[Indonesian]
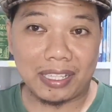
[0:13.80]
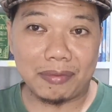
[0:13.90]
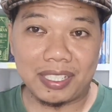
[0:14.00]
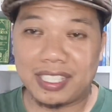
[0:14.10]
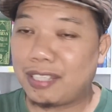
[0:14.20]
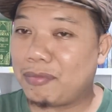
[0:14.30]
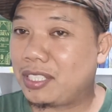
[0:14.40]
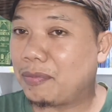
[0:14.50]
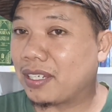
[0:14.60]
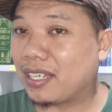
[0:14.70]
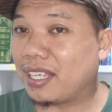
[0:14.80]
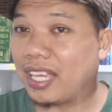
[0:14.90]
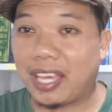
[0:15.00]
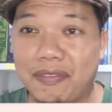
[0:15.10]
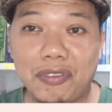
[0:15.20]
pertama kita bisa pakai
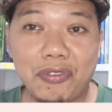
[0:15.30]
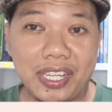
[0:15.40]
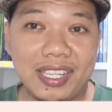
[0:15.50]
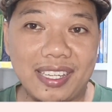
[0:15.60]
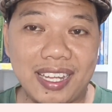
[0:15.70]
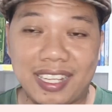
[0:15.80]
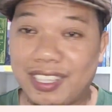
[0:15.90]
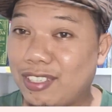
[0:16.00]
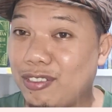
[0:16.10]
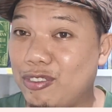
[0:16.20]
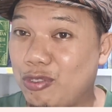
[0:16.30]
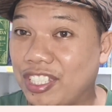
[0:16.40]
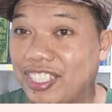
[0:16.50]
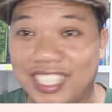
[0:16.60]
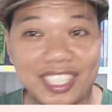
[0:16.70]
heavy rain atau
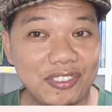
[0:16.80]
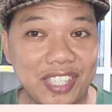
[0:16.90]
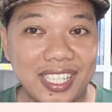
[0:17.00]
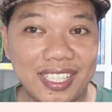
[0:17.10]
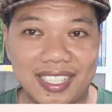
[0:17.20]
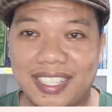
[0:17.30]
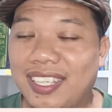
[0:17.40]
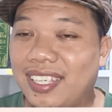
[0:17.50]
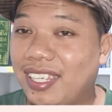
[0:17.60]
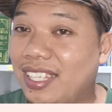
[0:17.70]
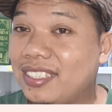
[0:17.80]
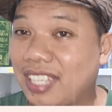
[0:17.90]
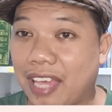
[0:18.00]
drenching rain. It's